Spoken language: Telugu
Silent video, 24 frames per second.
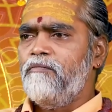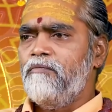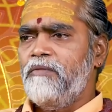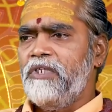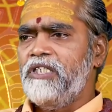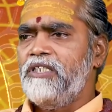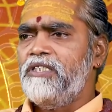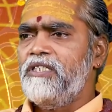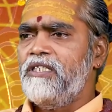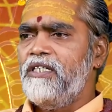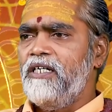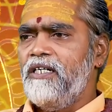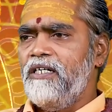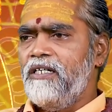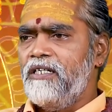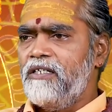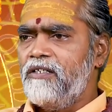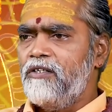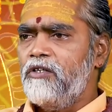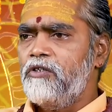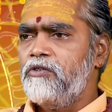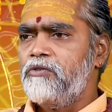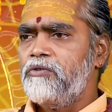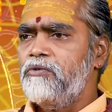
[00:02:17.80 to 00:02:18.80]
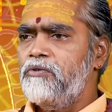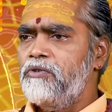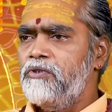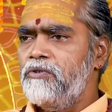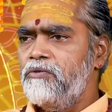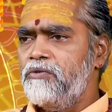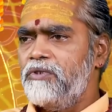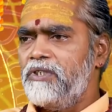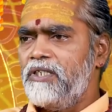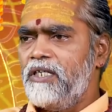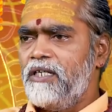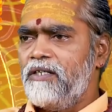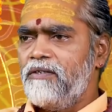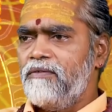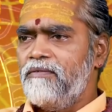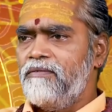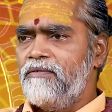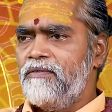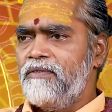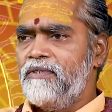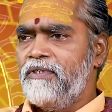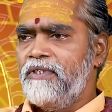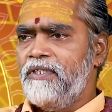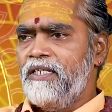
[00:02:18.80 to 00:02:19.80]
మంచిగా నడుచుకుంటూ ఉంటారు
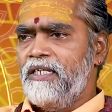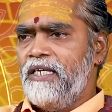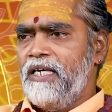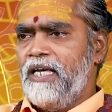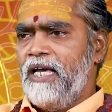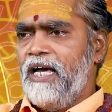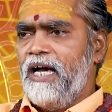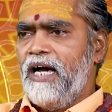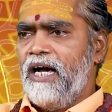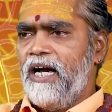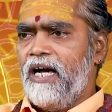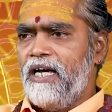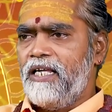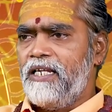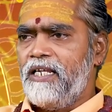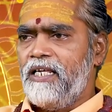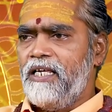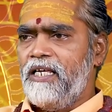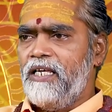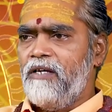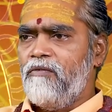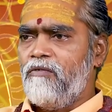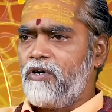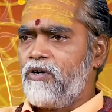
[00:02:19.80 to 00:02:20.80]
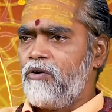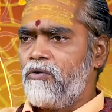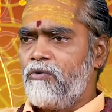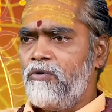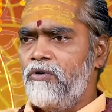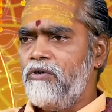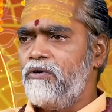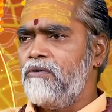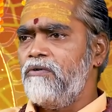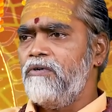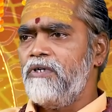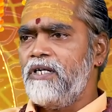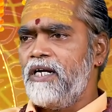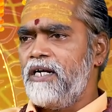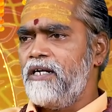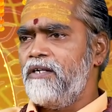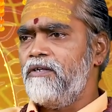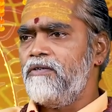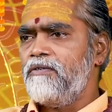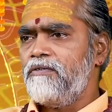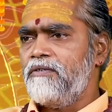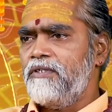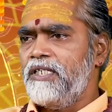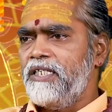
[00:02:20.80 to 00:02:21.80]
అది ఒక కొడుకు ఉన్నాడు
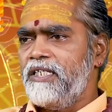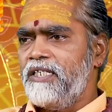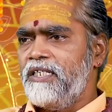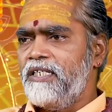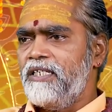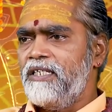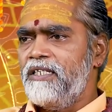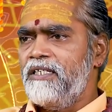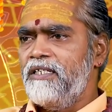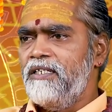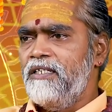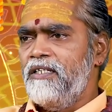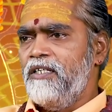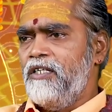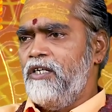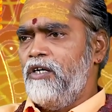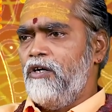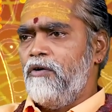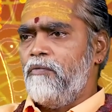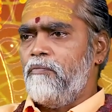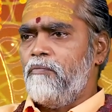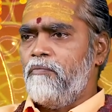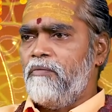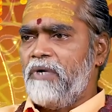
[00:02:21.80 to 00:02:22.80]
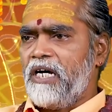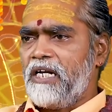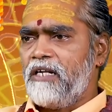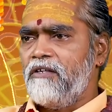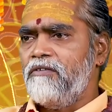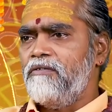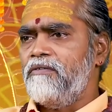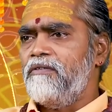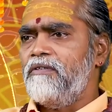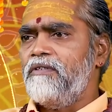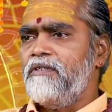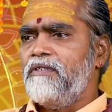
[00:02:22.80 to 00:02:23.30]
అనుకోండి మనం